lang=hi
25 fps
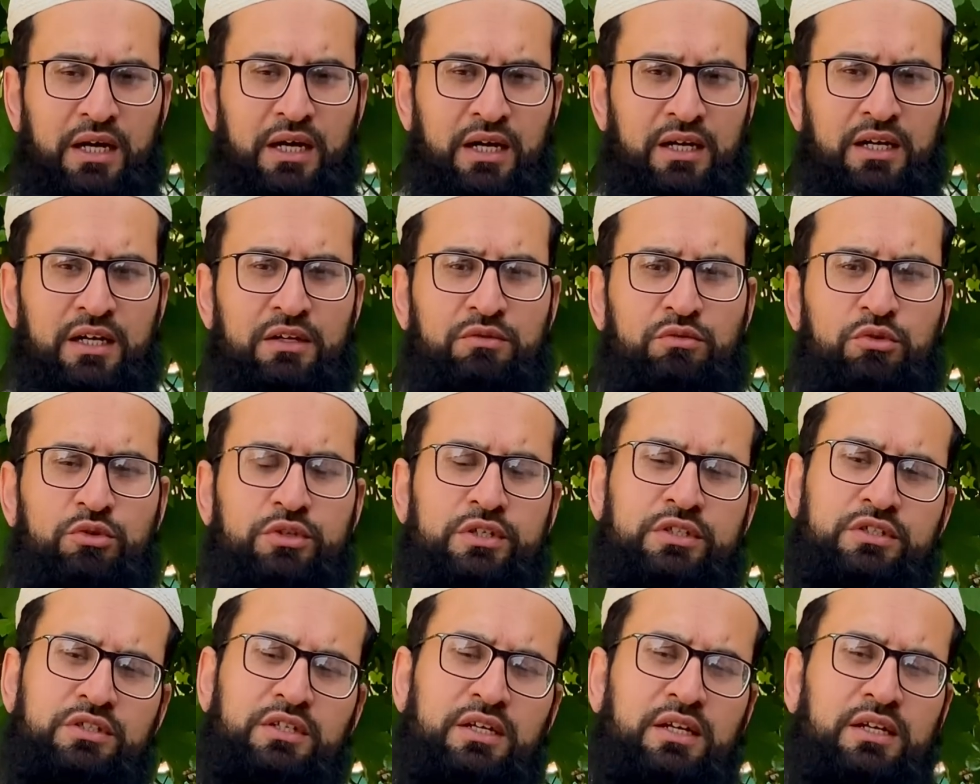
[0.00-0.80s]
अगर
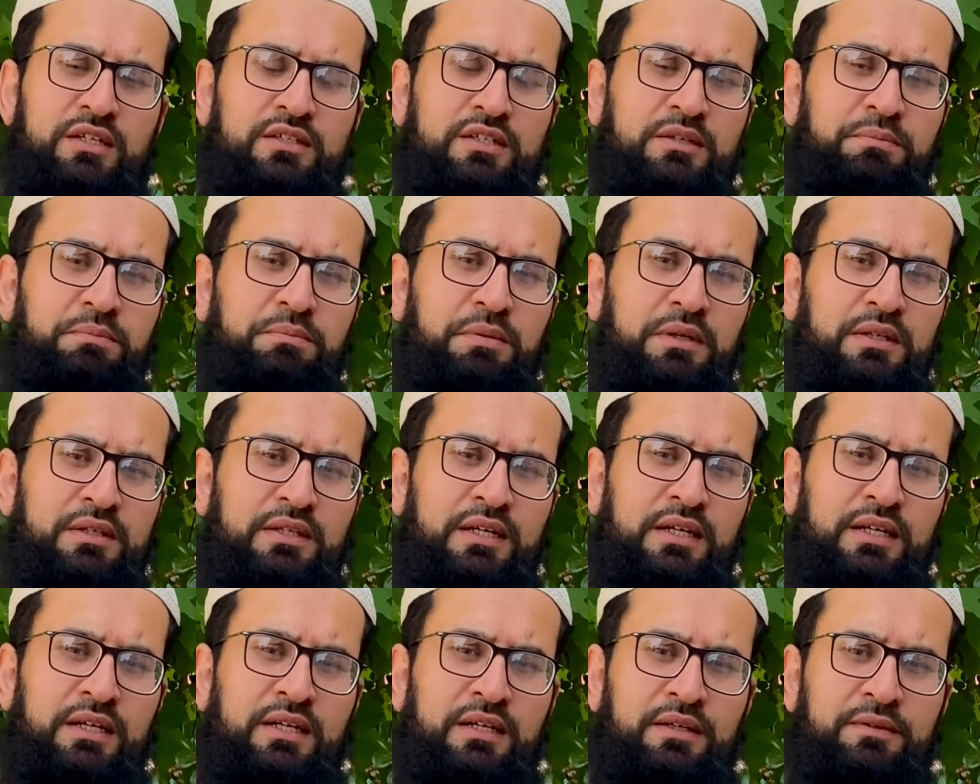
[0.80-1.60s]
वो इस तरह से
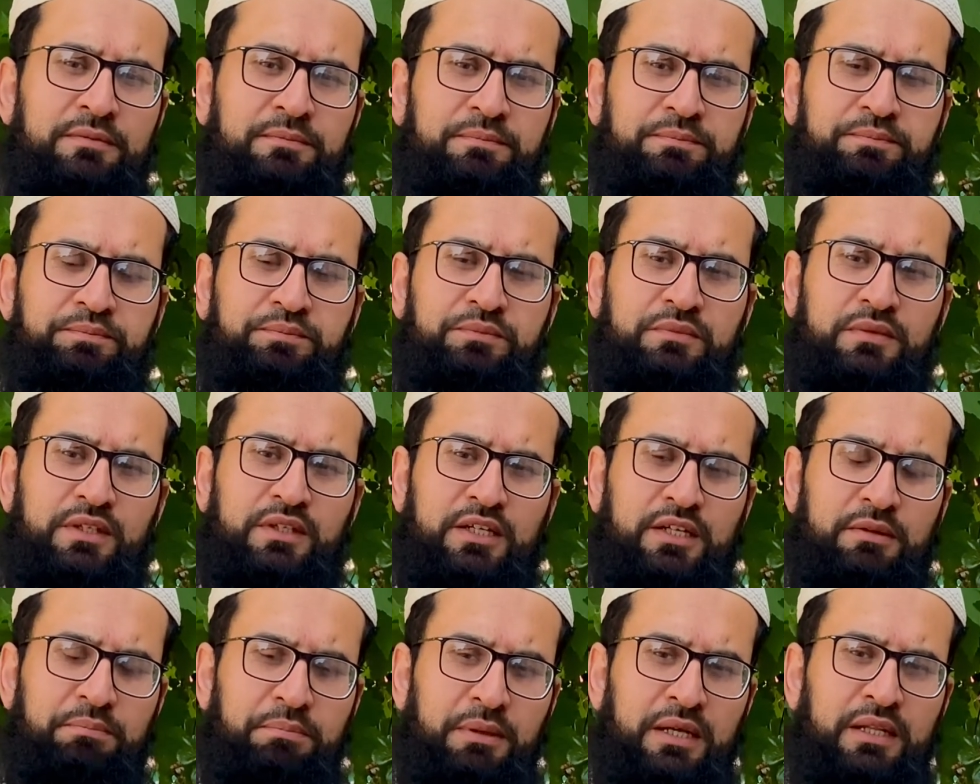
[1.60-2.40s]
पढ़ता है
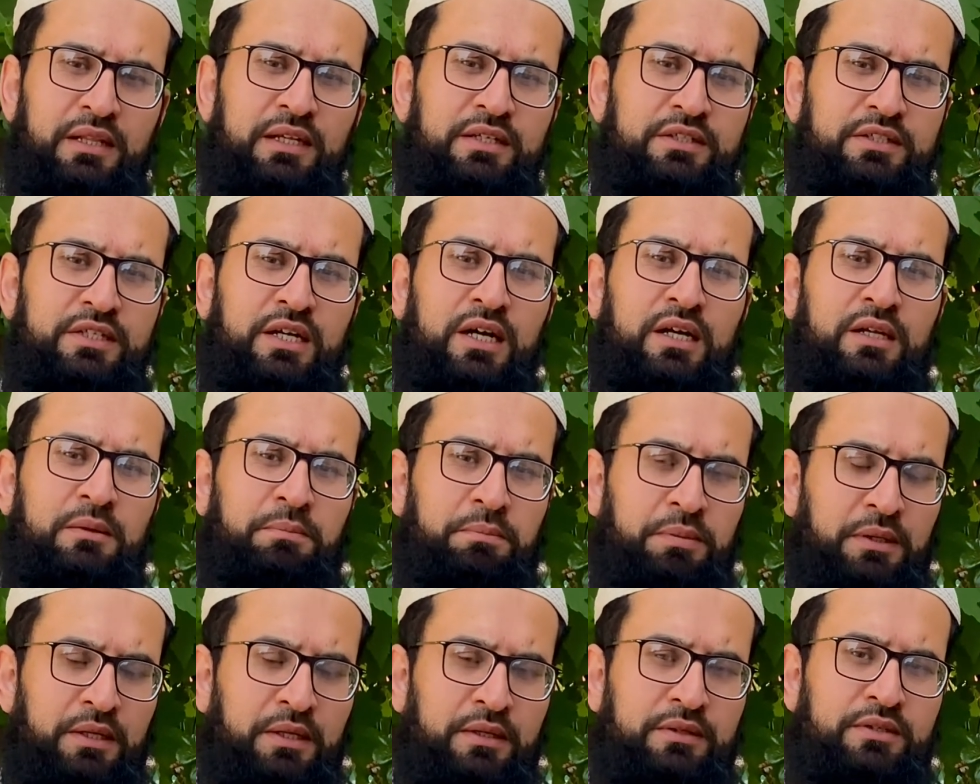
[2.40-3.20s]
कि पहले
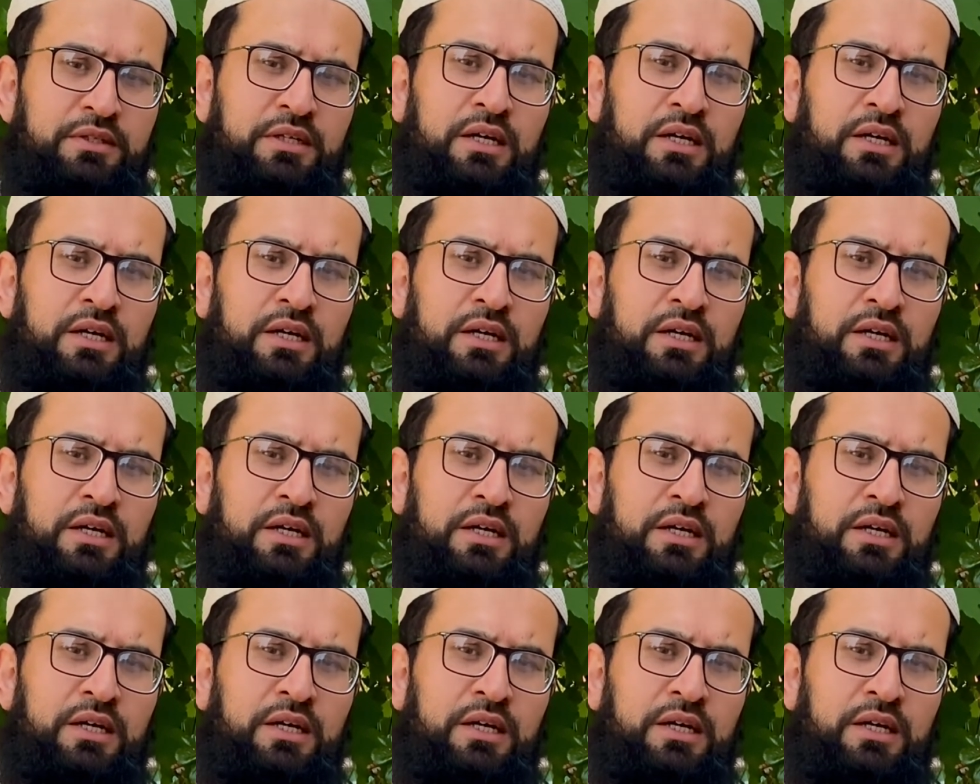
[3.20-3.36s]
चार फिर